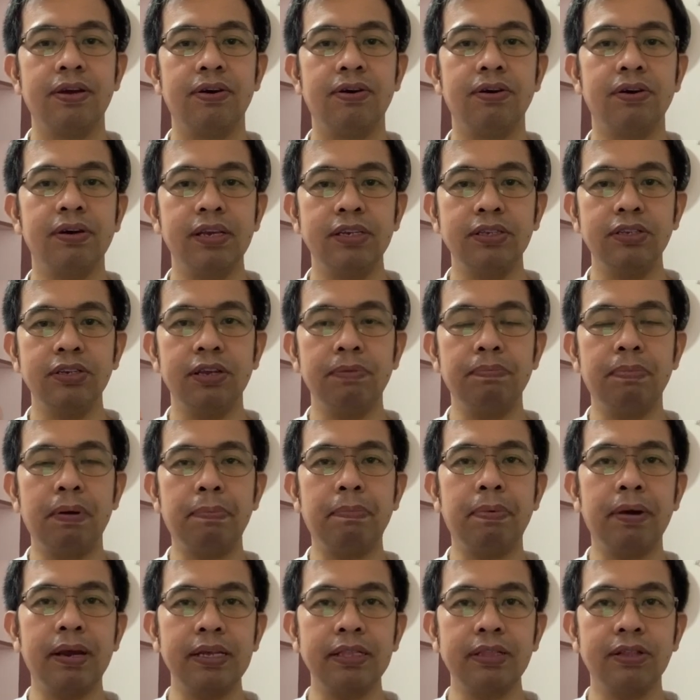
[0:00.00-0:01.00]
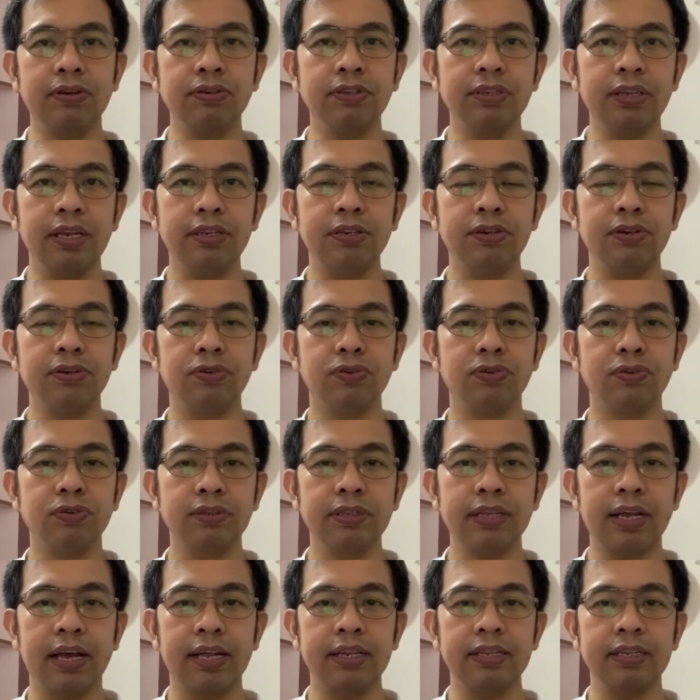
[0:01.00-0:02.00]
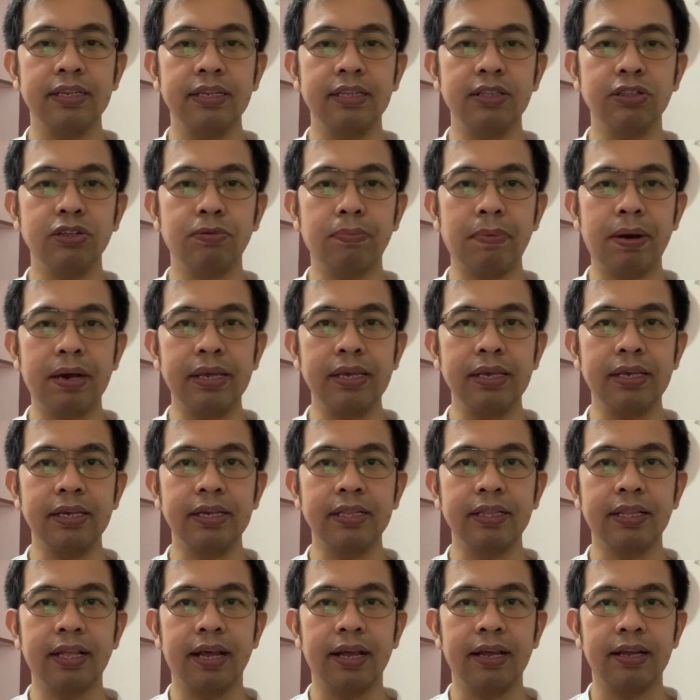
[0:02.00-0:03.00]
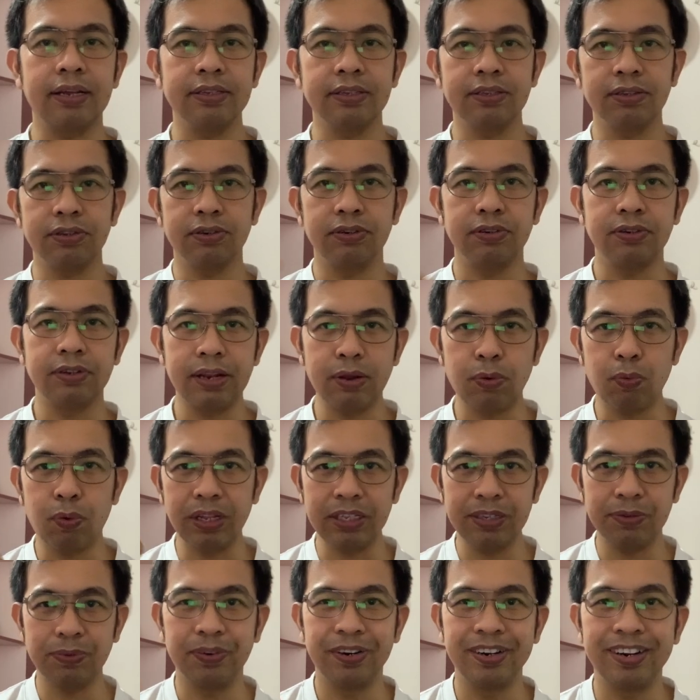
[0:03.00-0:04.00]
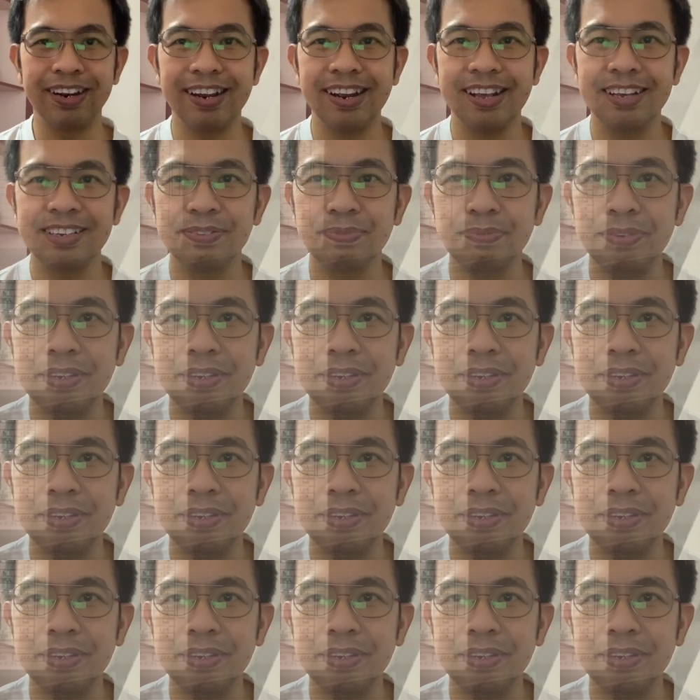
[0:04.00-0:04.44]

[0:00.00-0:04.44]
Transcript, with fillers: Okay, so ipapakita ko sa inyo kung saan ito makikita. So, watch for the next